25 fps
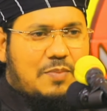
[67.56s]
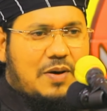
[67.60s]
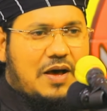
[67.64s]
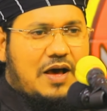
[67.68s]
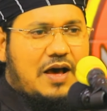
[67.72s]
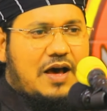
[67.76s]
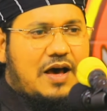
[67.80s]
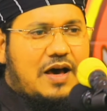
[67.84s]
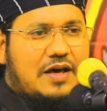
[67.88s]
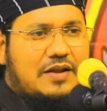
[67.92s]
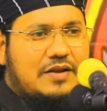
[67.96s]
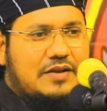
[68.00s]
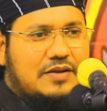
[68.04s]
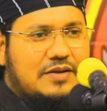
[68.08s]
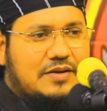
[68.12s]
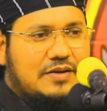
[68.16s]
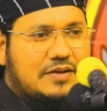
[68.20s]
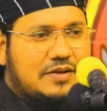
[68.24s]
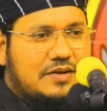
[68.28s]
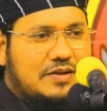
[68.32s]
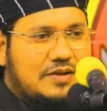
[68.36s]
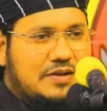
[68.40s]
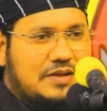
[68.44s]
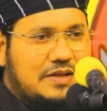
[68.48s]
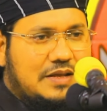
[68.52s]
এবার
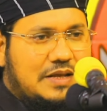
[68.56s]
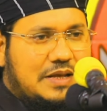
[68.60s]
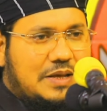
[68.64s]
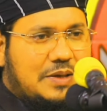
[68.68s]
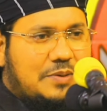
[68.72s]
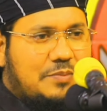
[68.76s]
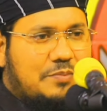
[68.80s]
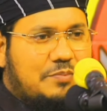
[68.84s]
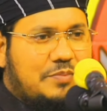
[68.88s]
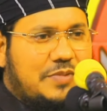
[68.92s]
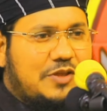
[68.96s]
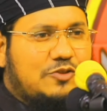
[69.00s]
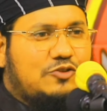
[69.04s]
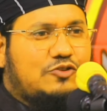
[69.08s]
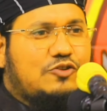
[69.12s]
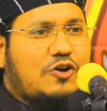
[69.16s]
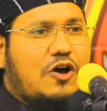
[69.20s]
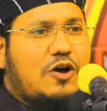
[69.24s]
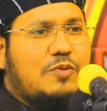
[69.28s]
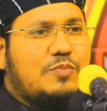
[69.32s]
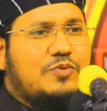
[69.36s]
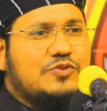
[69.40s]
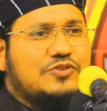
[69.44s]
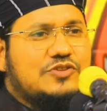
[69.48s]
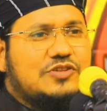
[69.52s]
মৃত
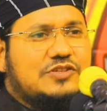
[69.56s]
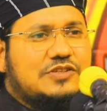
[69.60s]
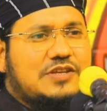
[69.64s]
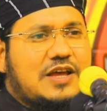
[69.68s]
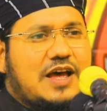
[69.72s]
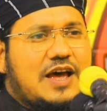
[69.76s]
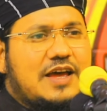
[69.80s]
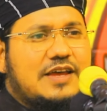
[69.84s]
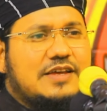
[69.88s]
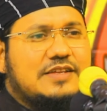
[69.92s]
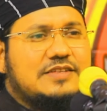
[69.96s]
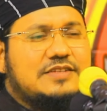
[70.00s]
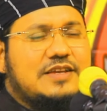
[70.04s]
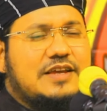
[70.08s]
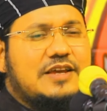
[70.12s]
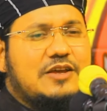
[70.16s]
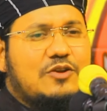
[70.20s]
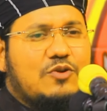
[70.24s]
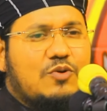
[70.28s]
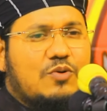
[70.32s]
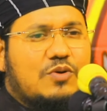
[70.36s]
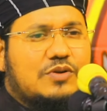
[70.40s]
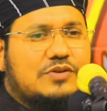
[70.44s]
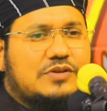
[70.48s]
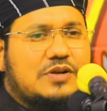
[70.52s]
অবস্থায় যে
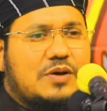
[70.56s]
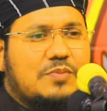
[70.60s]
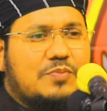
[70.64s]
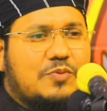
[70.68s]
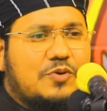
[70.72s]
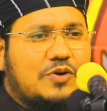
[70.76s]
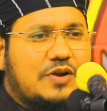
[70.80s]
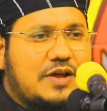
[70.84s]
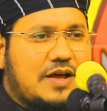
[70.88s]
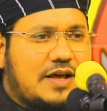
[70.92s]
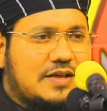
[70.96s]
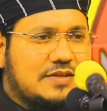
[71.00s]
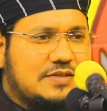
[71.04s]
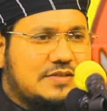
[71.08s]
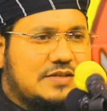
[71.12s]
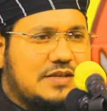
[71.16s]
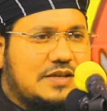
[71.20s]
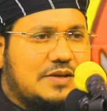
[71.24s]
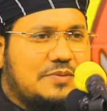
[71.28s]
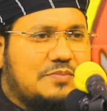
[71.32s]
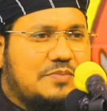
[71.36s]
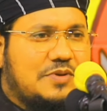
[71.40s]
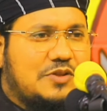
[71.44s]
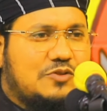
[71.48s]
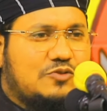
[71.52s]
লোকটা পড়ে
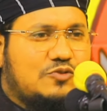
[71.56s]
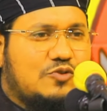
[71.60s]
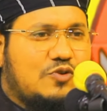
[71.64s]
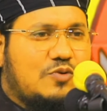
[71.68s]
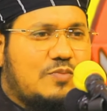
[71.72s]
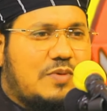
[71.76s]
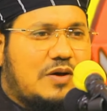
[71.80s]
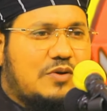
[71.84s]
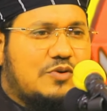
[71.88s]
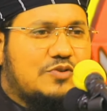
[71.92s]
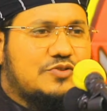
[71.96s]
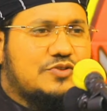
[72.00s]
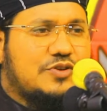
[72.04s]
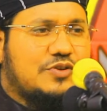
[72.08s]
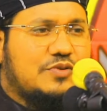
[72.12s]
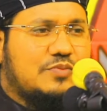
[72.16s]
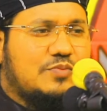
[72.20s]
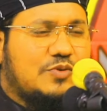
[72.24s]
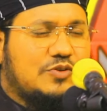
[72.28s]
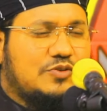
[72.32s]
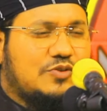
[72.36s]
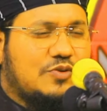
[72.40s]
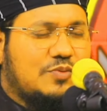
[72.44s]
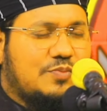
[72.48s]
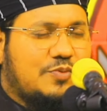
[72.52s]
আছে মৃত মানুষের
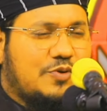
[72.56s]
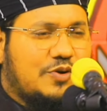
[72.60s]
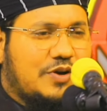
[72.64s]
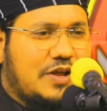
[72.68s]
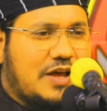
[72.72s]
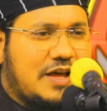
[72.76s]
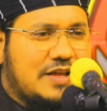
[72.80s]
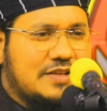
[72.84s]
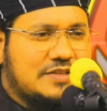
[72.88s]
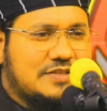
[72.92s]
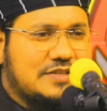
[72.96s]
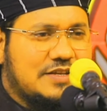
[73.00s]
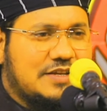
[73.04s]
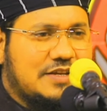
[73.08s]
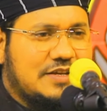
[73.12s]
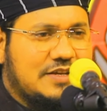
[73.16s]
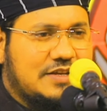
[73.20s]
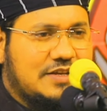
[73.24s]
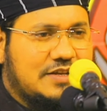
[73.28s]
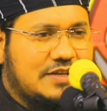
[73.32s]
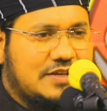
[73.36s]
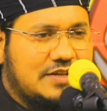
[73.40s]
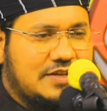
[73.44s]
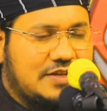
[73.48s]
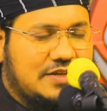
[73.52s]
মতো পড়ে আছে
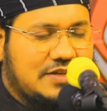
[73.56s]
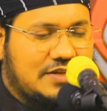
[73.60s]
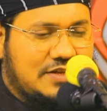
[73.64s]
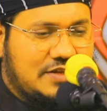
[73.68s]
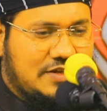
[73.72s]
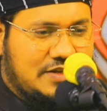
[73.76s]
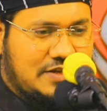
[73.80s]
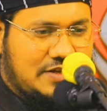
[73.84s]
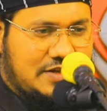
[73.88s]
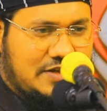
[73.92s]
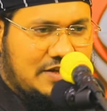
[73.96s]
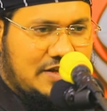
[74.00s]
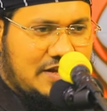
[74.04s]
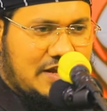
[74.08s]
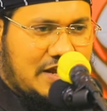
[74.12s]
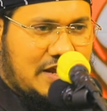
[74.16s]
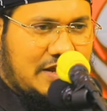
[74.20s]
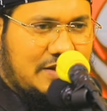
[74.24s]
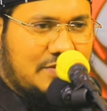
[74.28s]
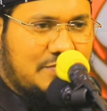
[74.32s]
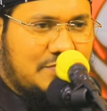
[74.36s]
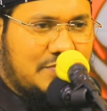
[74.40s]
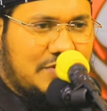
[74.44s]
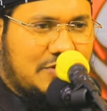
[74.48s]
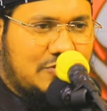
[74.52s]

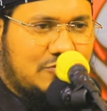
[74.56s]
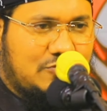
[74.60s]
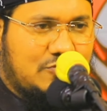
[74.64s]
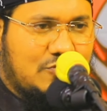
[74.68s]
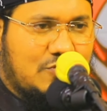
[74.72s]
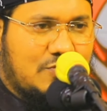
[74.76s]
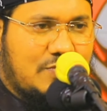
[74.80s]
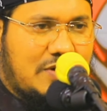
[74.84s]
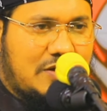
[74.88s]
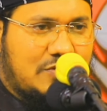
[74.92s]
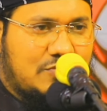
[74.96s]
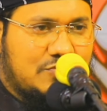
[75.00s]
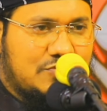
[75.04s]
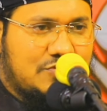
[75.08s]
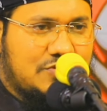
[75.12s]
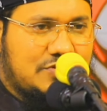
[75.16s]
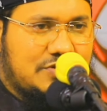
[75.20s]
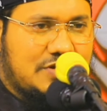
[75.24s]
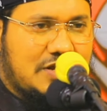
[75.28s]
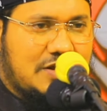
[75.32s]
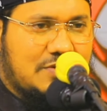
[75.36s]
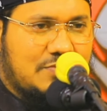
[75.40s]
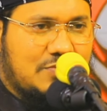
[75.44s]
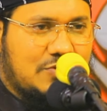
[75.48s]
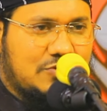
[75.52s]
এই মৃত
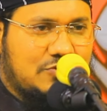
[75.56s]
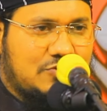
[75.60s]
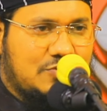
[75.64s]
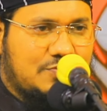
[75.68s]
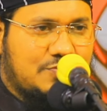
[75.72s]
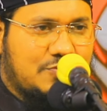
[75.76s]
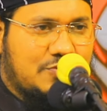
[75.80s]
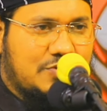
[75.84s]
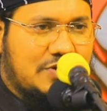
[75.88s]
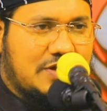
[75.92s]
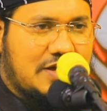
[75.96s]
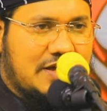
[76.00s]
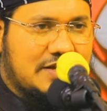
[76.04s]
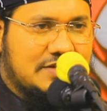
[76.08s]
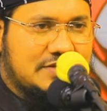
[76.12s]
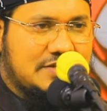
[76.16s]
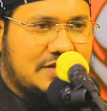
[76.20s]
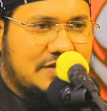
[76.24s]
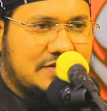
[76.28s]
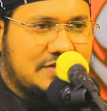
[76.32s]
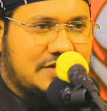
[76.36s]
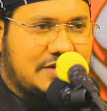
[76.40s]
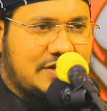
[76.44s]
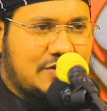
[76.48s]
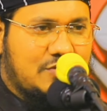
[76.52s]
মানুষটার মতো পড়ে
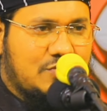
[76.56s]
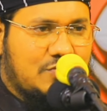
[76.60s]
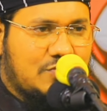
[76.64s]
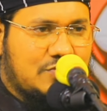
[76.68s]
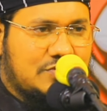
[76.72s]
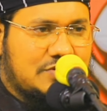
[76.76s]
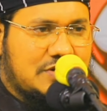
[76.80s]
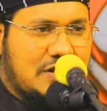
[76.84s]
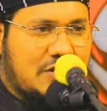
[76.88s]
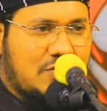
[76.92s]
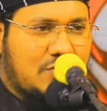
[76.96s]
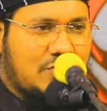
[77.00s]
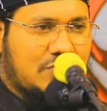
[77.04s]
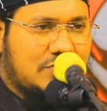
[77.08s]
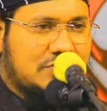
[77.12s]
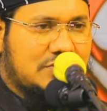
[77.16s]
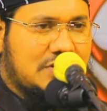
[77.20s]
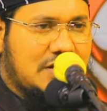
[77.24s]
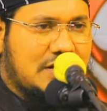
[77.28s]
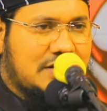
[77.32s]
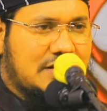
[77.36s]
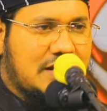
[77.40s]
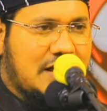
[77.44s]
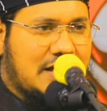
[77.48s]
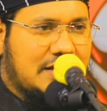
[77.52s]
আছে যে লোকটা
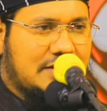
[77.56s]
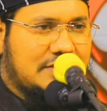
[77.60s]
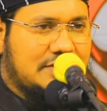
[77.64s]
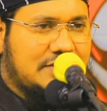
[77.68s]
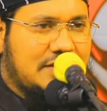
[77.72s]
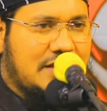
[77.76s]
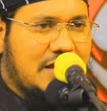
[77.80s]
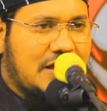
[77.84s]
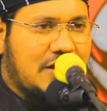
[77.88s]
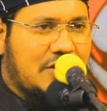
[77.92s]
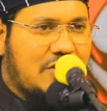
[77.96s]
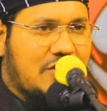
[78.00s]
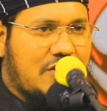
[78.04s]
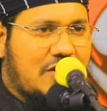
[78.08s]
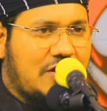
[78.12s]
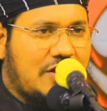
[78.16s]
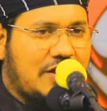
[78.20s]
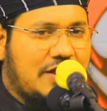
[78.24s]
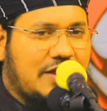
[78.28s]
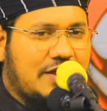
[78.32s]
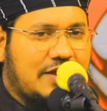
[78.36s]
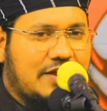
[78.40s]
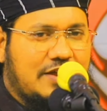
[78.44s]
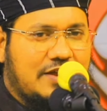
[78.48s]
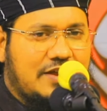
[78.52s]
লোকটা ডাক দিয়া
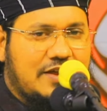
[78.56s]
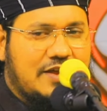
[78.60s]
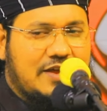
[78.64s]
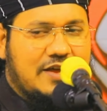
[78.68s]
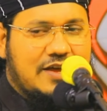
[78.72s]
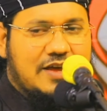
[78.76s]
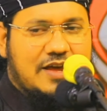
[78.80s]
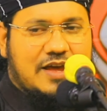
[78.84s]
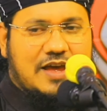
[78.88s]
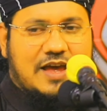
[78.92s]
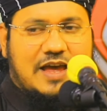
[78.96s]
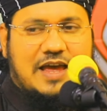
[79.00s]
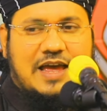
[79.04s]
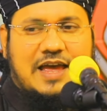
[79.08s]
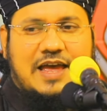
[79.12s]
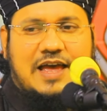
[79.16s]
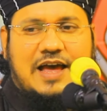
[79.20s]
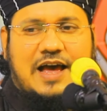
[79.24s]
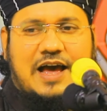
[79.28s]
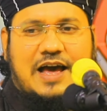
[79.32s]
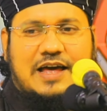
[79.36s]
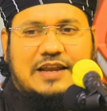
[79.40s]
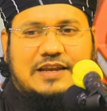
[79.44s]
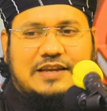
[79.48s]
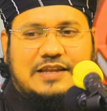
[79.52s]
কয়
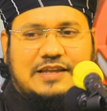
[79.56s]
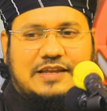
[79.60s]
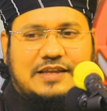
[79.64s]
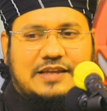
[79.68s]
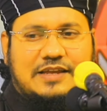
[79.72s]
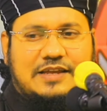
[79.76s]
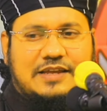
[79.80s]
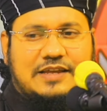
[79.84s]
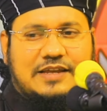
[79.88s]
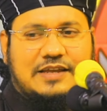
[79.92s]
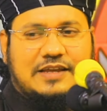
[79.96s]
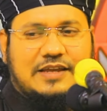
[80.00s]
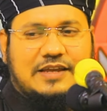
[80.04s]
হে আলী